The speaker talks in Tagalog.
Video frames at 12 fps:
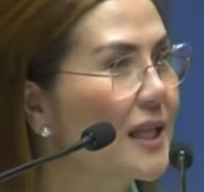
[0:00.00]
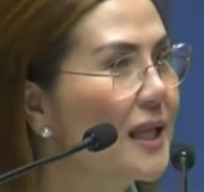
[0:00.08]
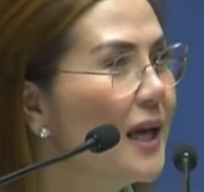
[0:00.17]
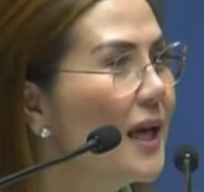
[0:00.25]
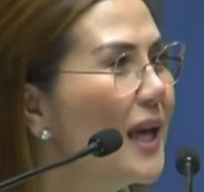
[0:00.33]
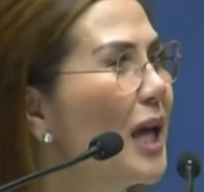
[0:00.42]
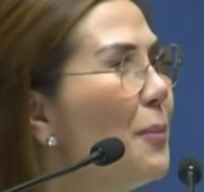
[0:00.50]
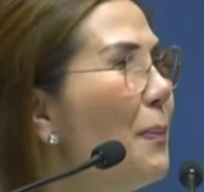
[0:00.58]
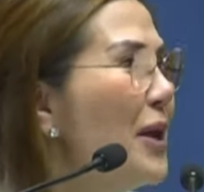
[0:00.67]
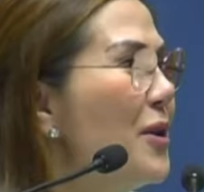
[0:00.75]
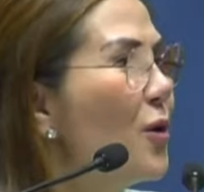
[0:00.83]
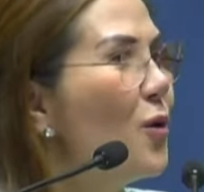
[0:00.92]
Eh,
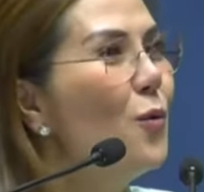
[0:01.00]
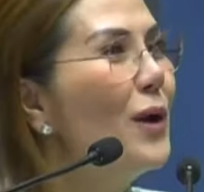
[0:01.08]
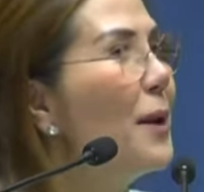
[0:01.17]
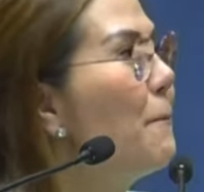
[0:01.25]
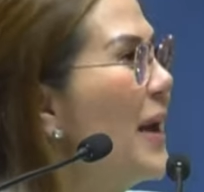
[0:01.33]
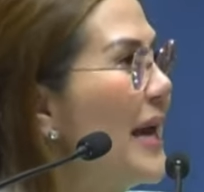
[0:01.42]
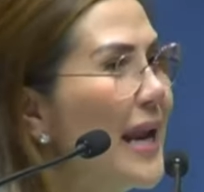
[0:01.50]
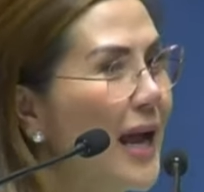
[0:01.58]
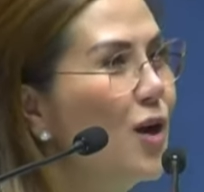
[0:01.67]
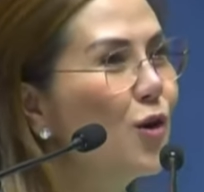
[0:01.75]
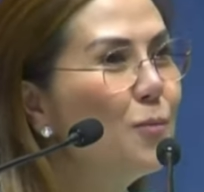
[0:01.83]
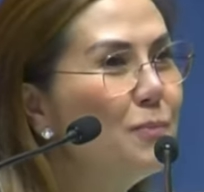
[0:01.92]
paano kung walang pera ang
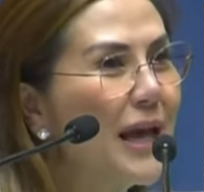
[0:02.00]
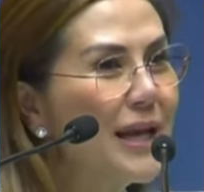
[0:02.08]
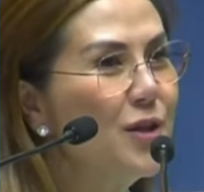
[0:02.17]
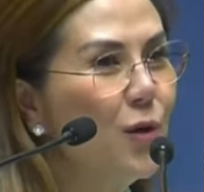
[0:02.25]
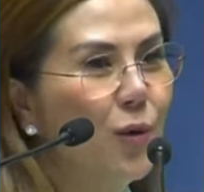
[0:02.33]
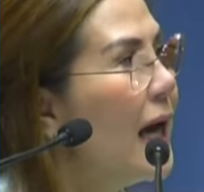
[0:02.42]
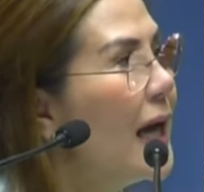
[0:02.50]
gobyerno?